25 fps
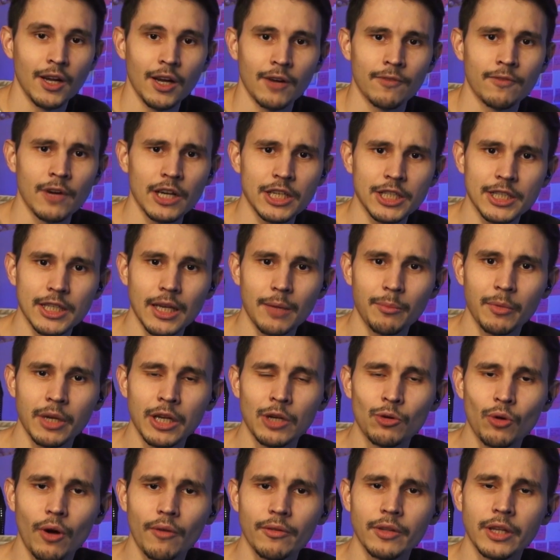Ваш самый
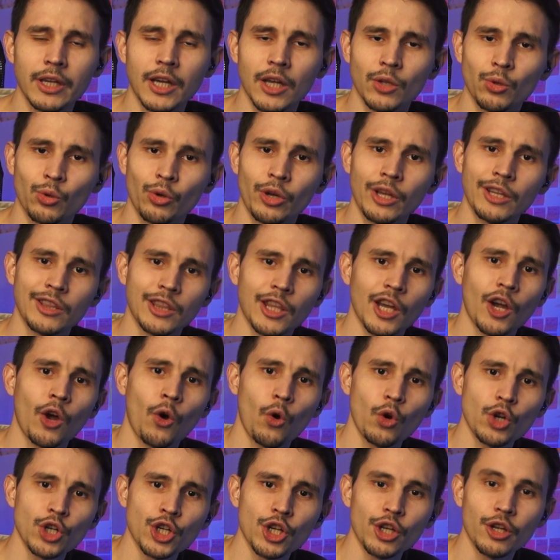главный конкурент
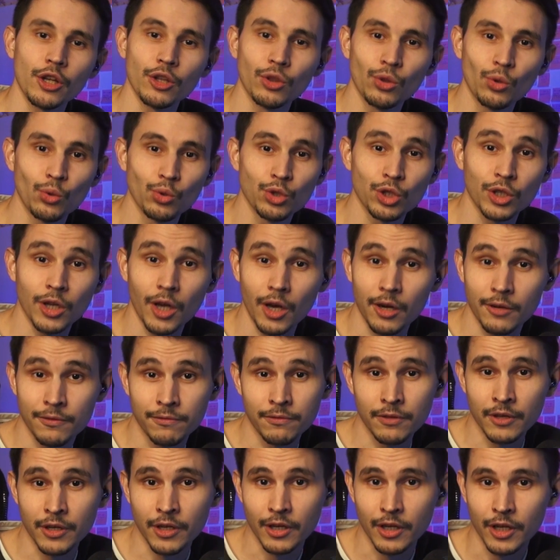такой же индус, как
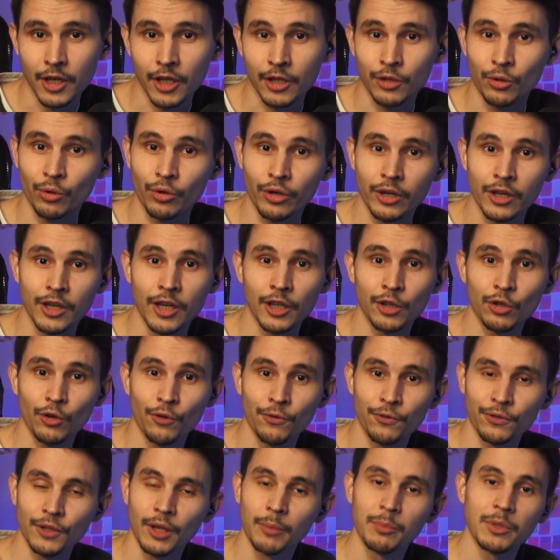вы, который
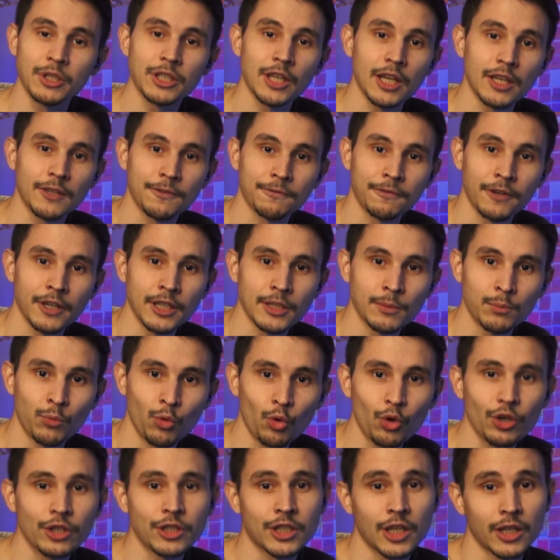готов написать в
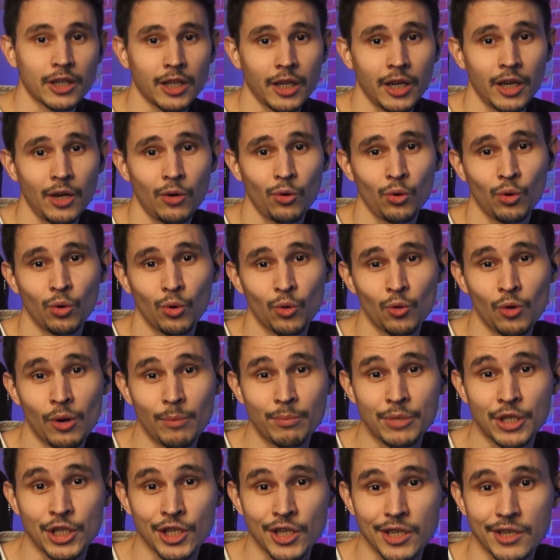Facebook за тарелку
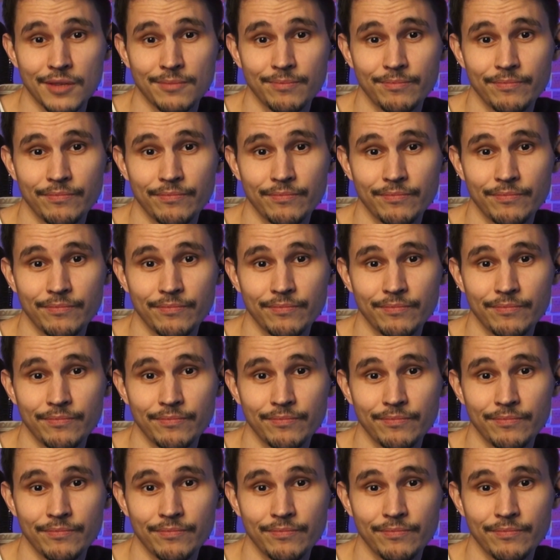лапши.